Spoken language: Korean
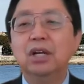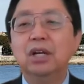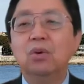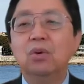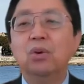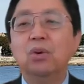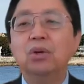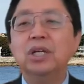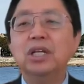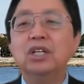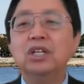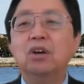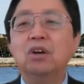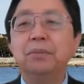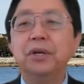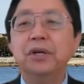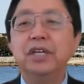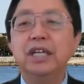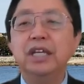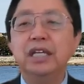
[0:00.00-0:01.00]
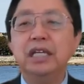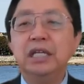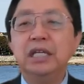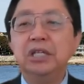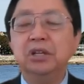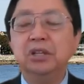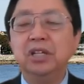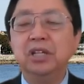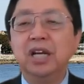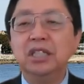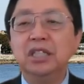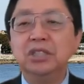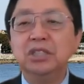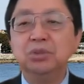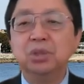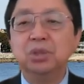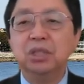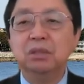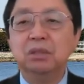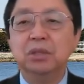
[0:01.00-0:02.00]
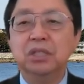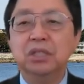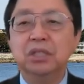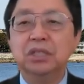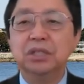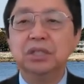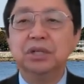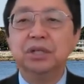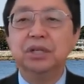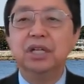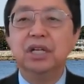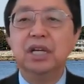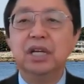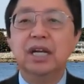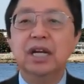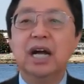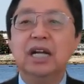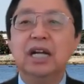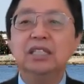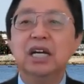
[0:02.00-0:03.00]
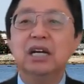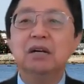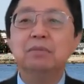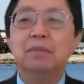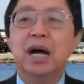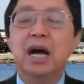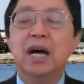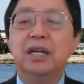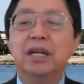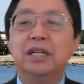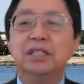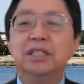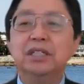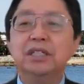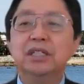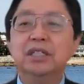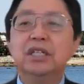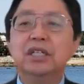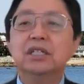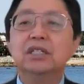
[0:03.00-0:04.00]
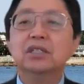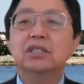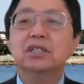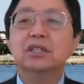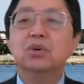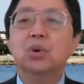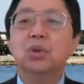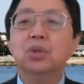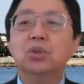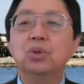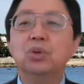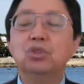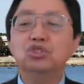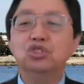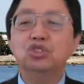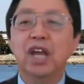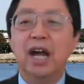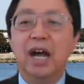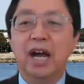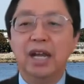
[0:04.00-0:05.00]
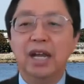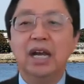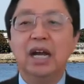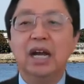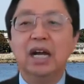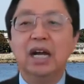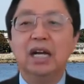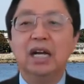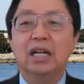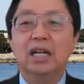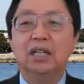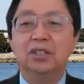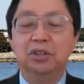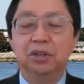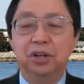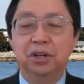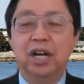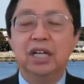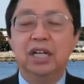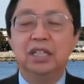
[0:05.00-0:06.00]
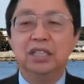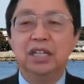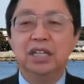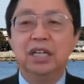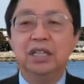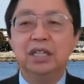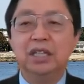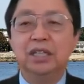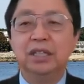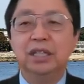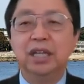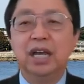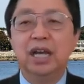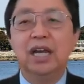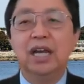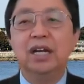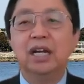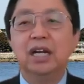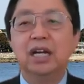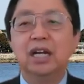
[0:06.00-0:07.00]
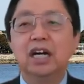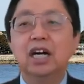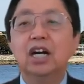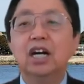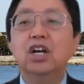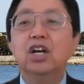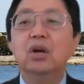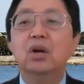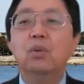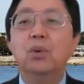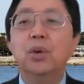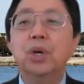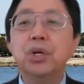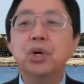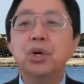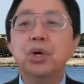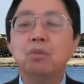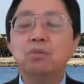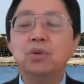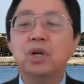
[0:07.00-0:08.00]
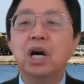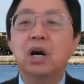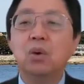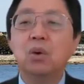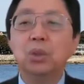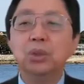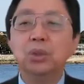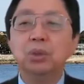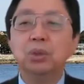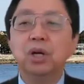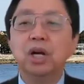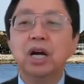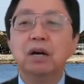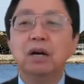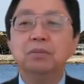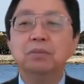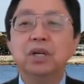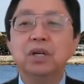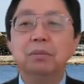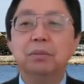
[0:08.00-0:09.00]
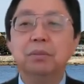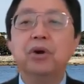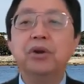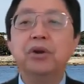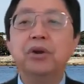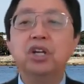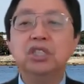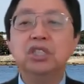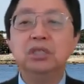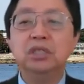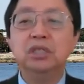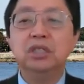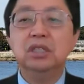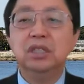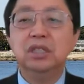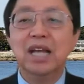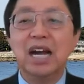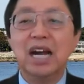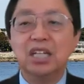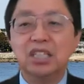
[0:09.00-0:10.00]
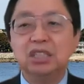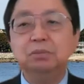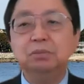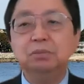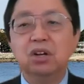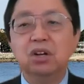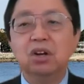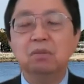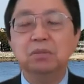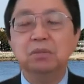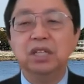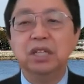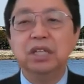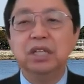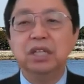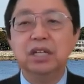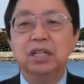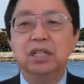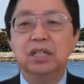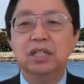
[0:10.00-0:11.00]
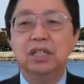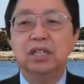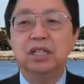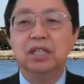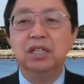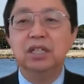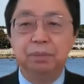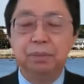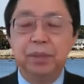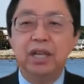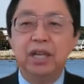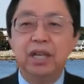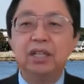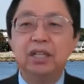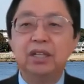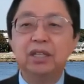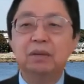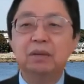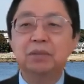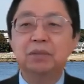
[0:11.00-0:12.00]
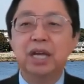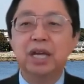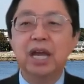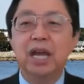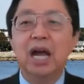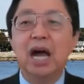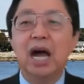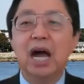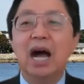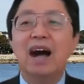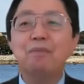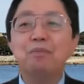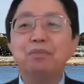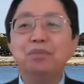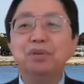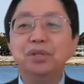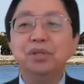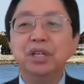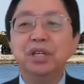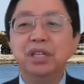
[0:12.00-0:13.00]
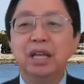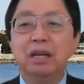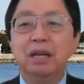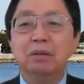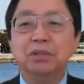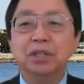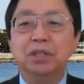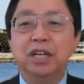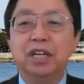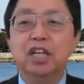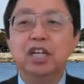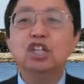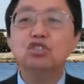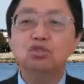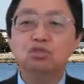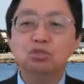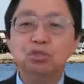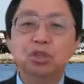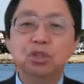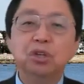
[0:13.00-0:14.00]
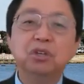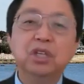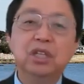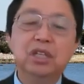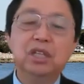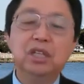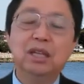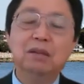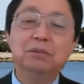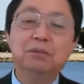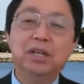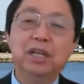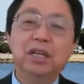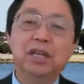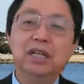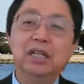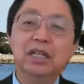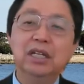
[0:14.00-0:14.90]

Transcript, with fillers: 코로나 역병이 2년간 지속되면서 가장 많은 그 고통 중에 하나가 여러 가지가 있는데 하나가 외로움과 고독함 버려진 낙심일 겁니다 실패했기 때문에 아프기 때문에 두렵기 때문에.